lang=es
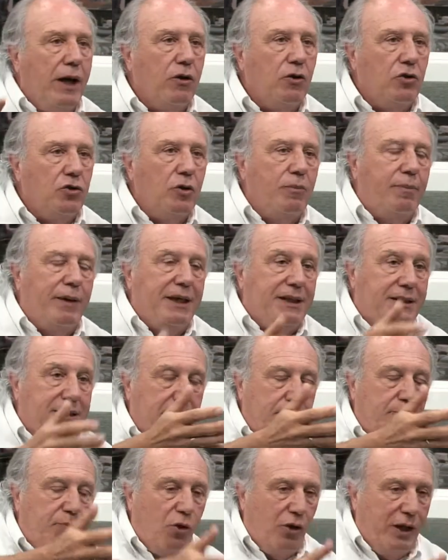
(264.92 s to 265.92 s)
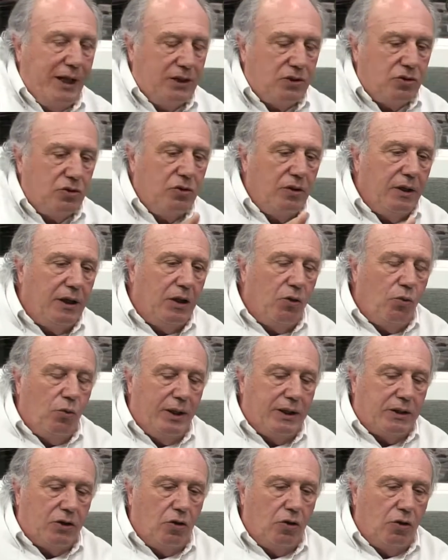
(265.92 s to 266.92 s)
de otros países. Por eso,
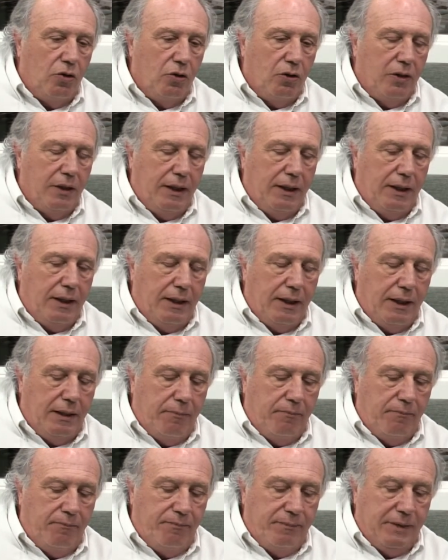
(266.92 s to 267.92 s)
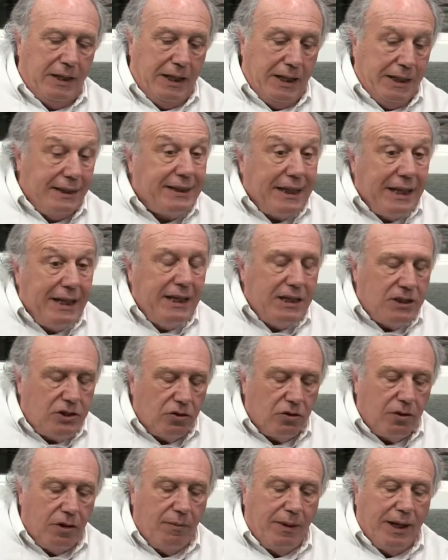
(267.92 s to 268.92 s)
nuestro, eh, en este
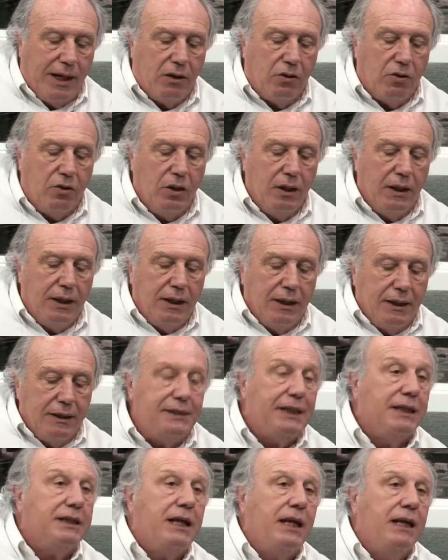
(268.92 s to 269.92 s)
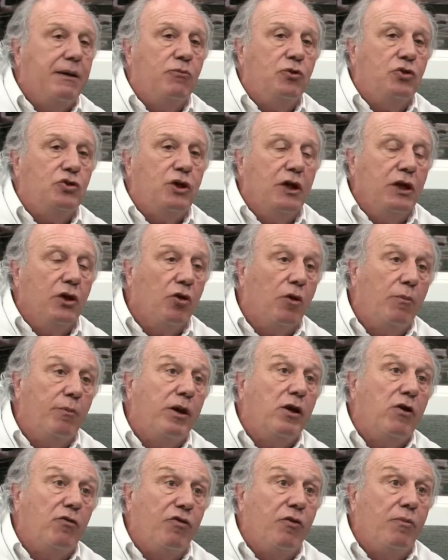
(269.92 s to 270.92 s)
inicio del banco, ya tenemos
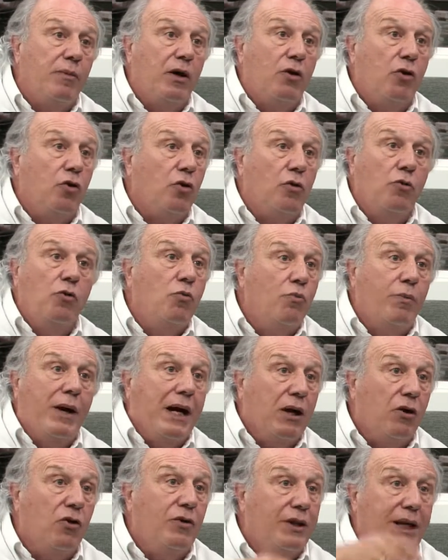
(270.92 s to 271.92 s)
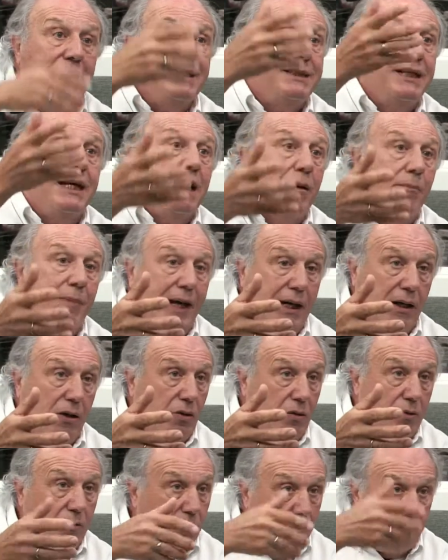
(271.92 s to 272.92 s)
convenios firmados con un banco de la Margo,
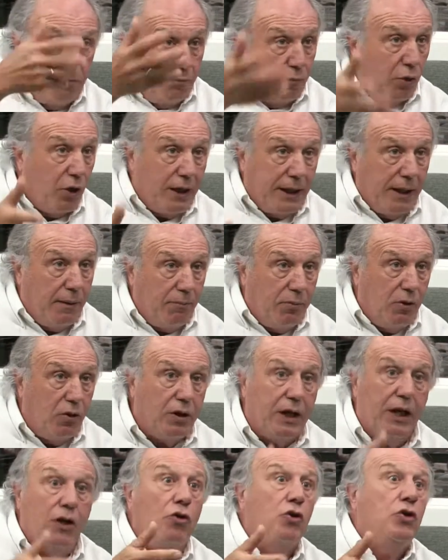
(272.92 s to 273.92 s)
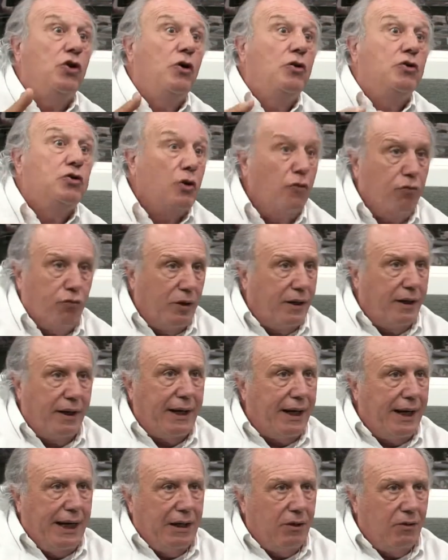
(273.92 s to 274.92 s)
por ejemplo, que nos dio el software de
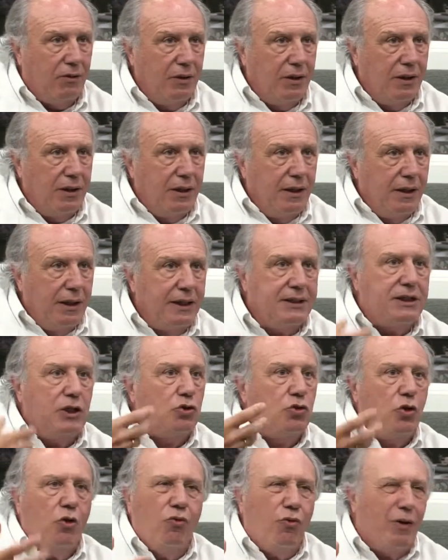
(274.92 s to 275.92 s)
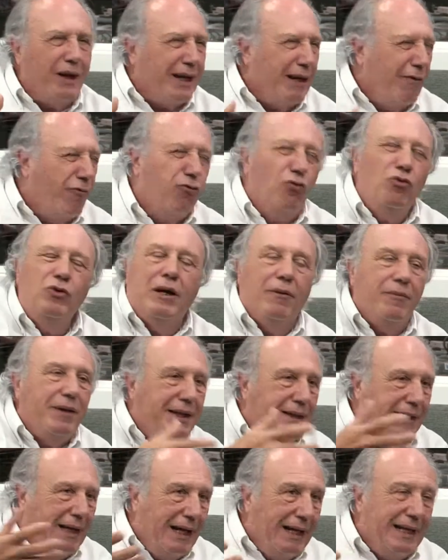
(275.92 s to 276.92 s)
regalo. Ese software que es
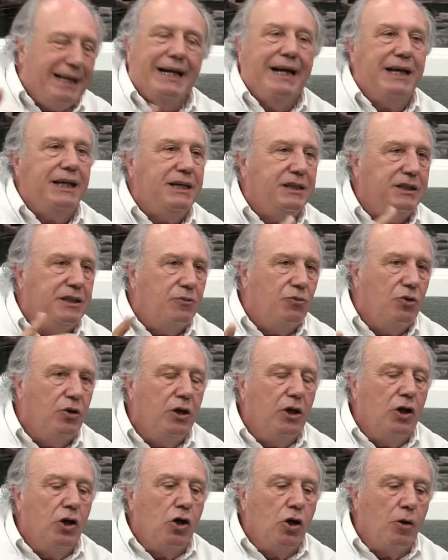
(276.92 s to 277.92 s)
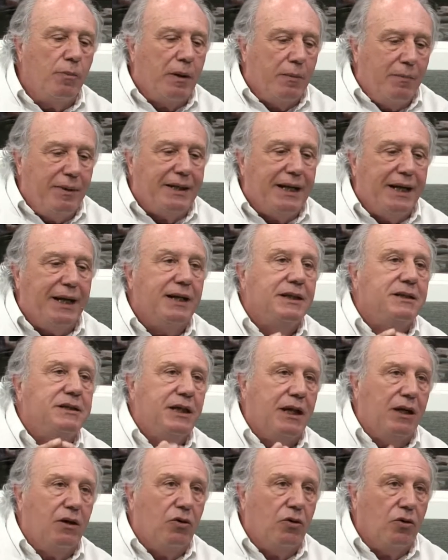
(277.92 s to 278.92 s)
fundamental y carísimo nos permite
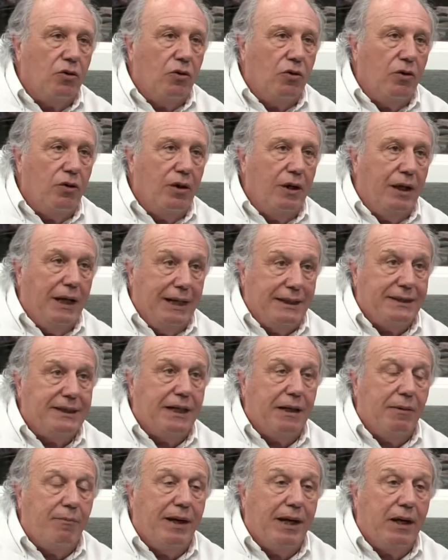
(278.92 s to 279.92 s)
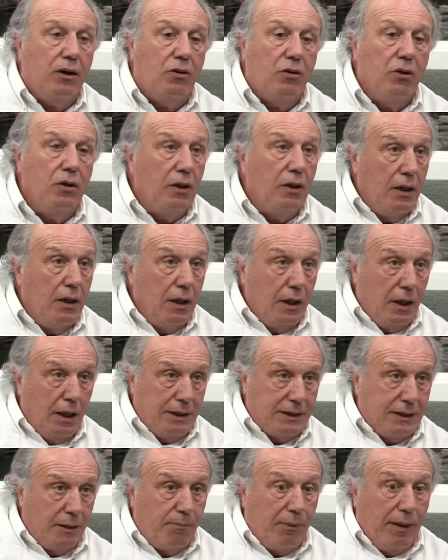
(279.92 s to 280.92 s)
engancharnos con la Camargo, de
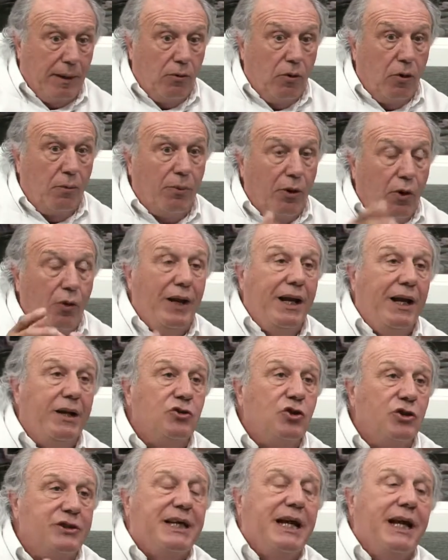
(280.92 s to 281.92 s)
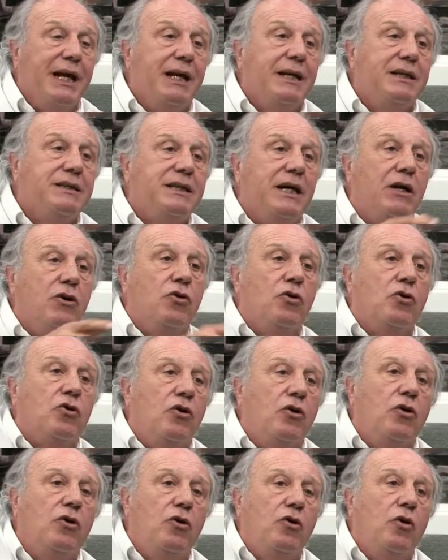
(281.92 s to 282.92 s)
San Pablo, pero ellos están enganchados
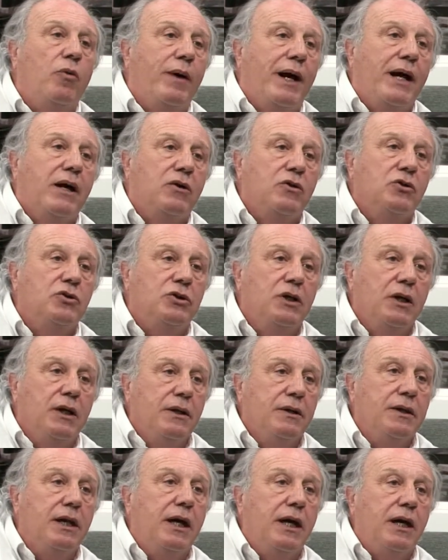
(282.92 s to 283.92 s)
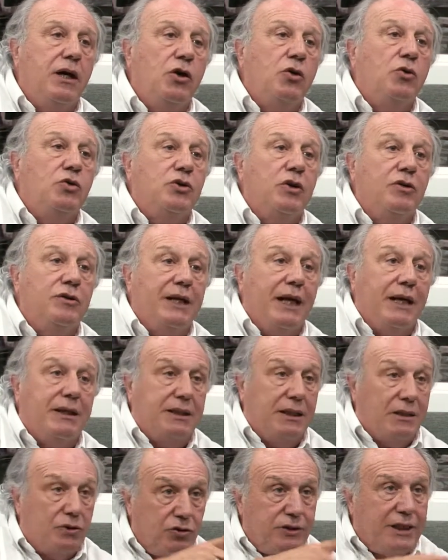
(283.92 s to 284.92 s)
con los bancos de Houston,
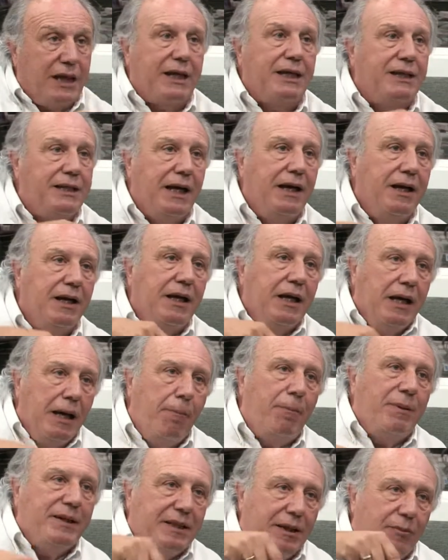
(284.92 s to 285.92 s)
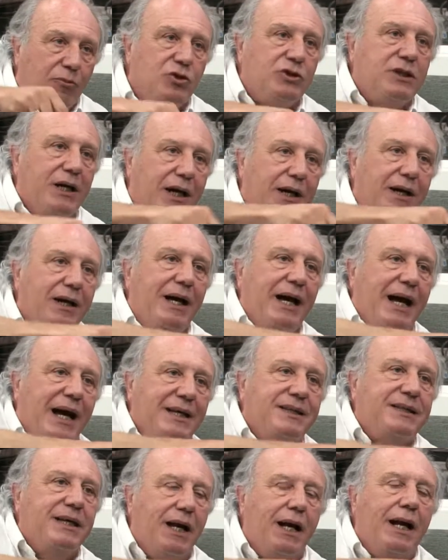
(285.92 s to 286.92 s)
Texas. O sea que ya empezamos a, a,
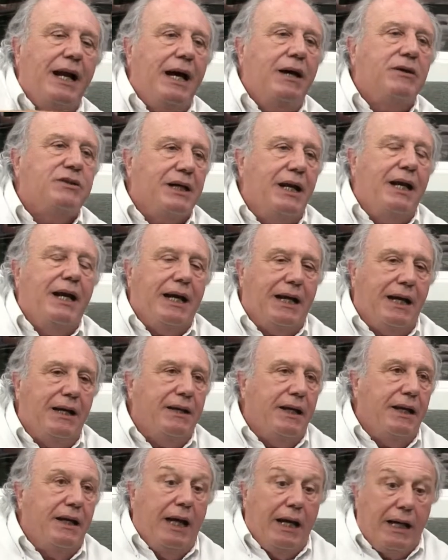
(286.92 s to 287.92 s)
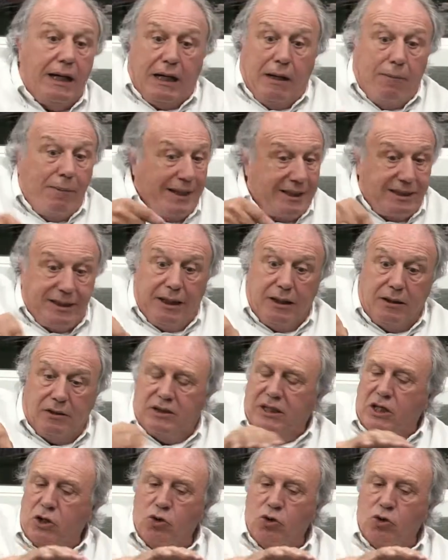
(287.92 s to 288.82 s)
hacer, la cadena. Y que va a ser sin